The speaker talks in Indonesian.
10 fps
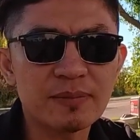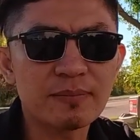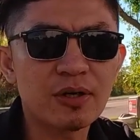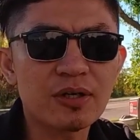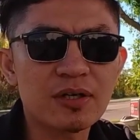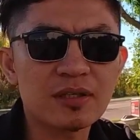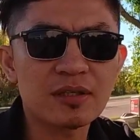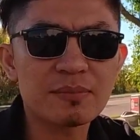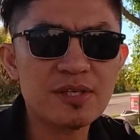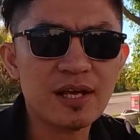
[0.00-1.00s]
ke mall, ke
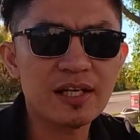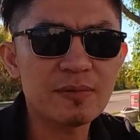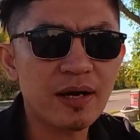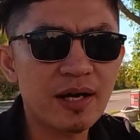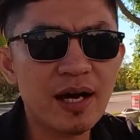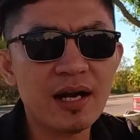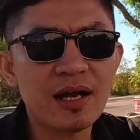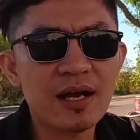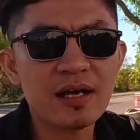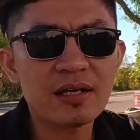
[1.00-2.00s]
misalkan di
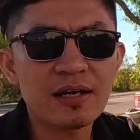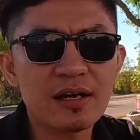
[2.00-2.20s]
bandara,